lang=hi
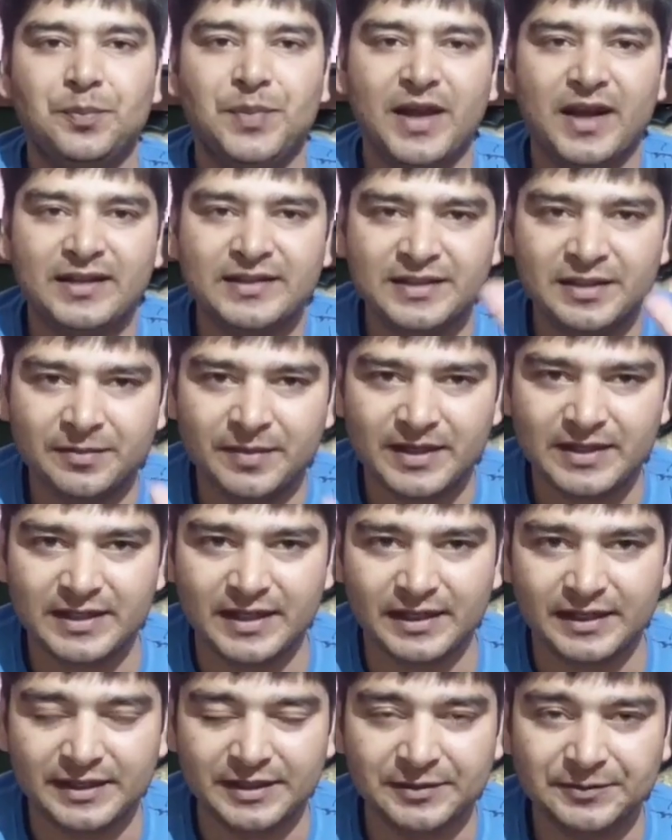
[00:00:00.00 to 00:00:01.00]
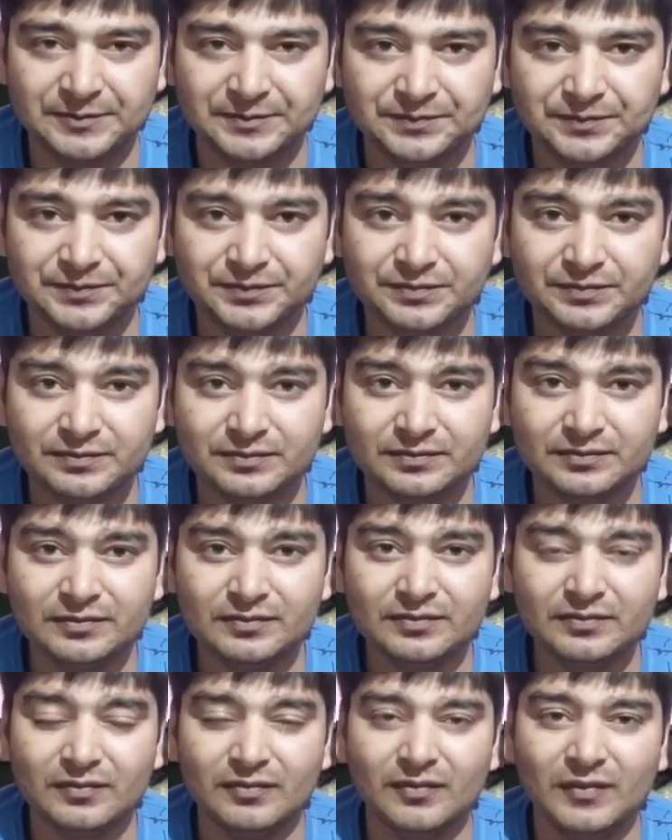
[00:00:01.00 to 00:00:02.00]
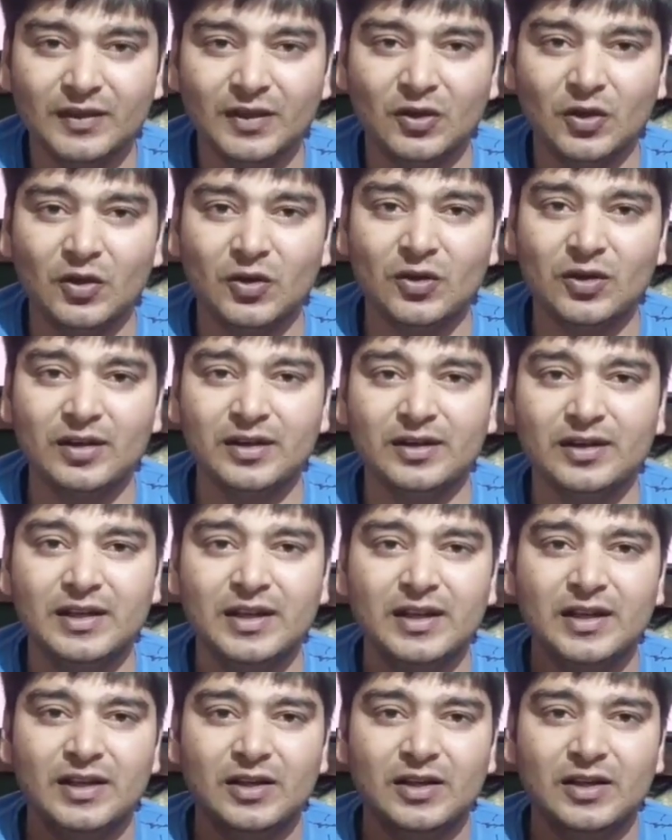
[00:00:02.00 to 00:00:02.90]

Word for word: प्यास से मर जाएंगे और